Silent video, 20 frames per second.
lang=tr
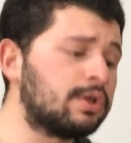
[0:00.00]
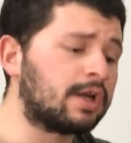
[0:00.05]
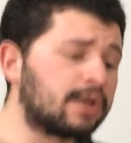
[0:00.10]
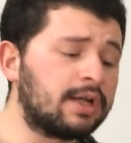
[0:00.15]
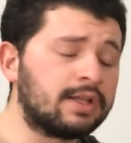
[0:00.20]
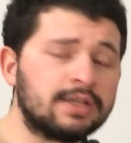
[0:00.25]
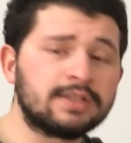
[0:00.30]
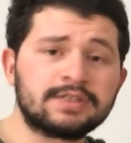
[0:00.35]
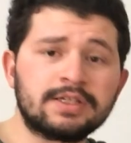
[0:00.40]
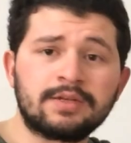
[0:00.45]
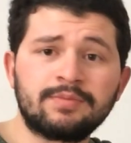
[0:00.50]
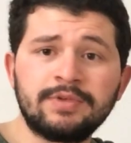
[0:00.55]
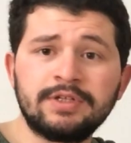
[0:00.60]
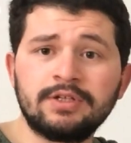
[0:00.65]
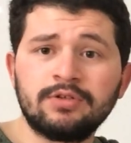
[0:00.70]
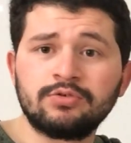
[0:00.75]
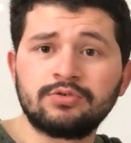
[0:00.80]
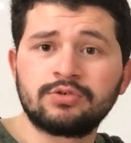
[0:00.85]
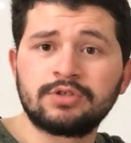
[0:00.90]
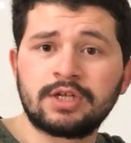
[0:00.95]
arkadaşlar
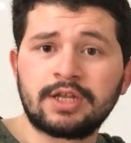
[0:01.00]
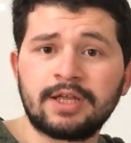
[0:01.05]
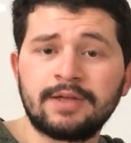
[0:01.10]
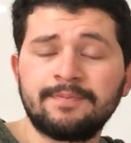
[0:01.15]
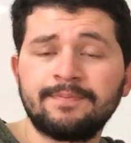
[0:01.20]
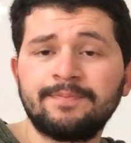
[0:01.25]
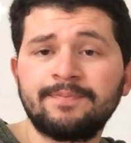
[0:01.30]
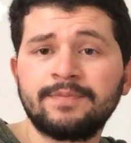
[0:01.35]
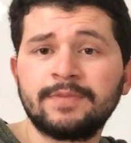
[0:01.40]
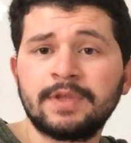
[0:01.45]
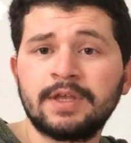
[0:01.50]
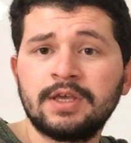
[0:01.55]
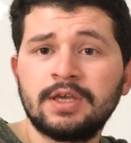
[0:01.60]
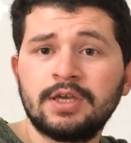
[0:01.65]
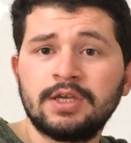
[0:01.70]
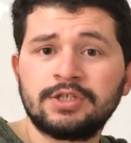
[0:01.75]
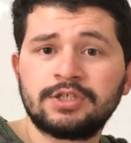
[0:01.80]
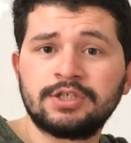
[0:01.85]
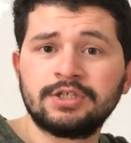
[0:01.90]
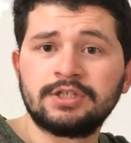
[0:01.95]
bildiğiniz üzere
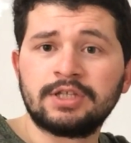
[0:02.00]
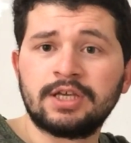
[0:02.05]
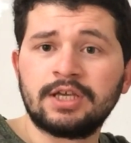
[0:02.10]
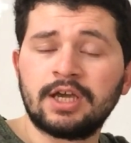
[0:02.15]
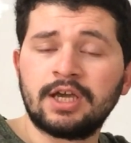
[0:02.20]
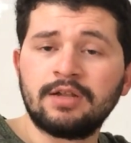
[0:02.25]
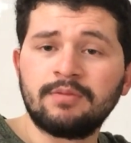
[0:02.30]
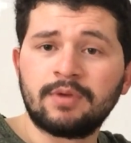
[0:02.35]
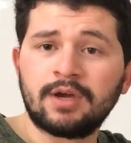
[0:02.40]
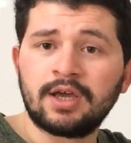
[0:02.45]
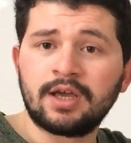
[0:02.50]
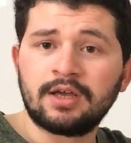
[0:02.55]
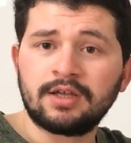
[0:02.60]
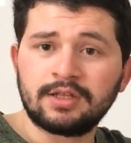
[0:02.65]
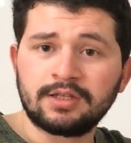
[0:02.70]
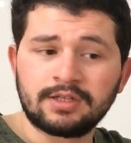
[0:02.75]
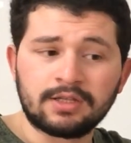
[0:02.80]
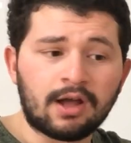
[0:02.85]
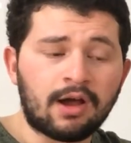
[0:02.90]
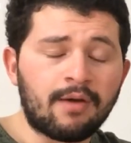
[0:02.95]
Çin'de yayılmaya
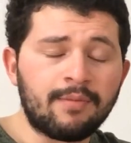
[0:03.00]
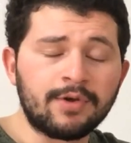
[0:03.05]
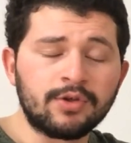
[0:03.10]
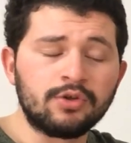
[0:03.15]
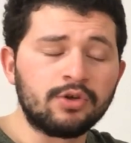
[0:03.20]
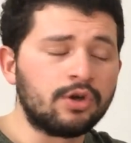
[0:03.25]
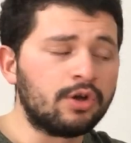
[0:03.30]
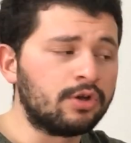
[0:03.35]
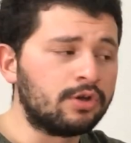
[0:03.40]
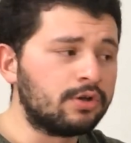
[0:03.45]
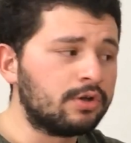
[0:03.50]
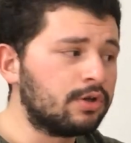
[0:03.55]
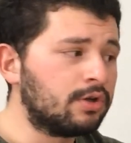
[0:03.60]
devam ediyor.